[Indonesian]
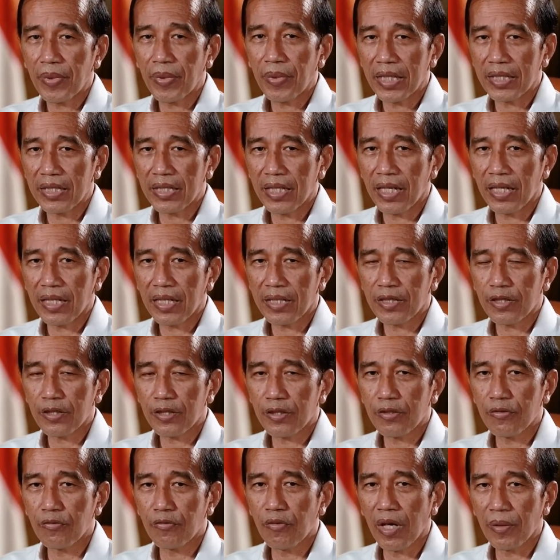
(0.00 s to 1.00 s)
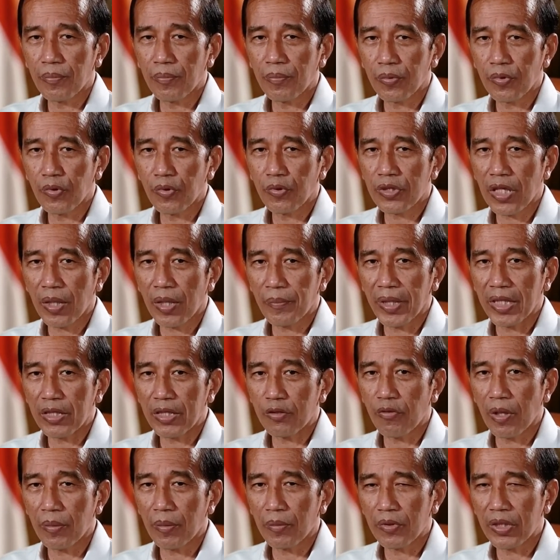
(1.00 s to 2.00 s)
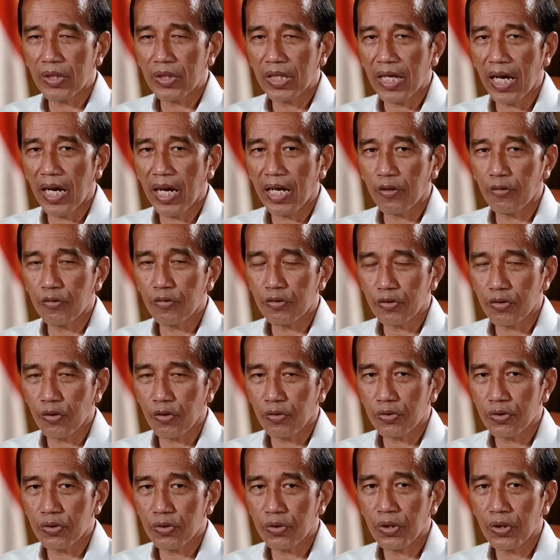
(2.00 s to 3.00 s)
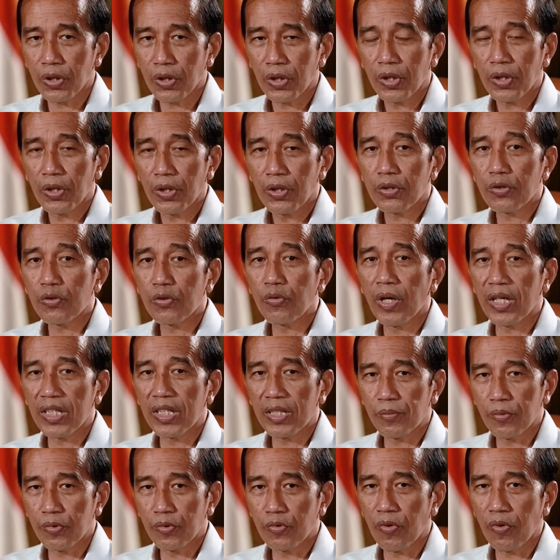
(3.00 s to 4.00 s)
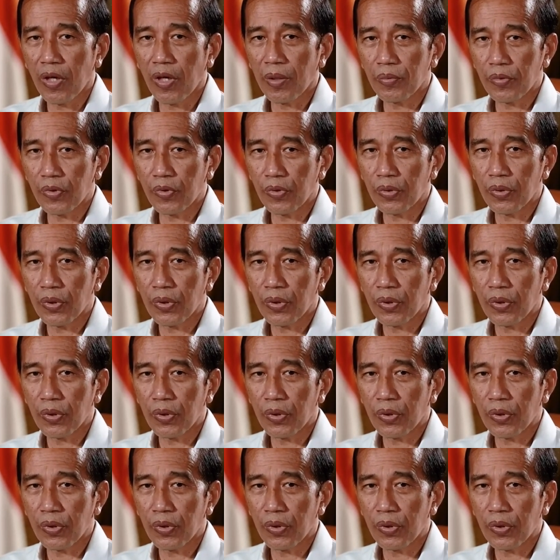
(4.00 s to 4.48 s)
pada 20-23 Agustus 2020,